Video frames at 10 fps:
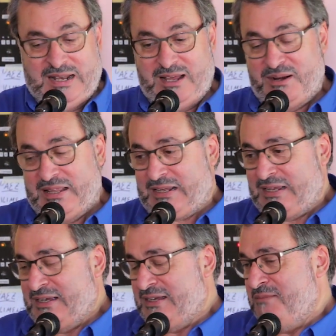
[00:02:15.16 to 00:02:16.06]
la verdad
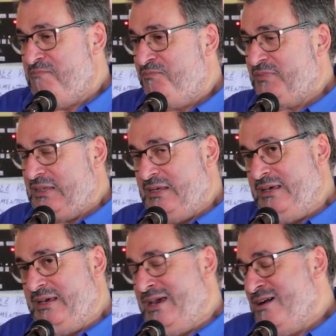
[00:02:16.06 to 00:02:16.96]
que
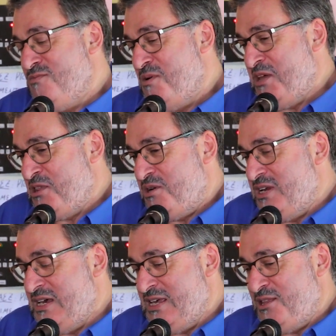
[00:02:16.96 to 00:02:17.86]
es un momento
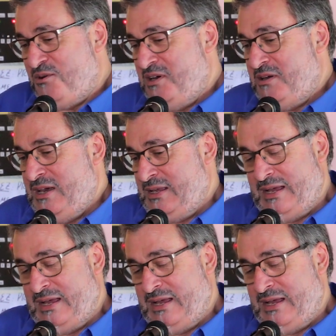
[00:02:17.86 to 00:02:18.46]
lindo, eh, hay,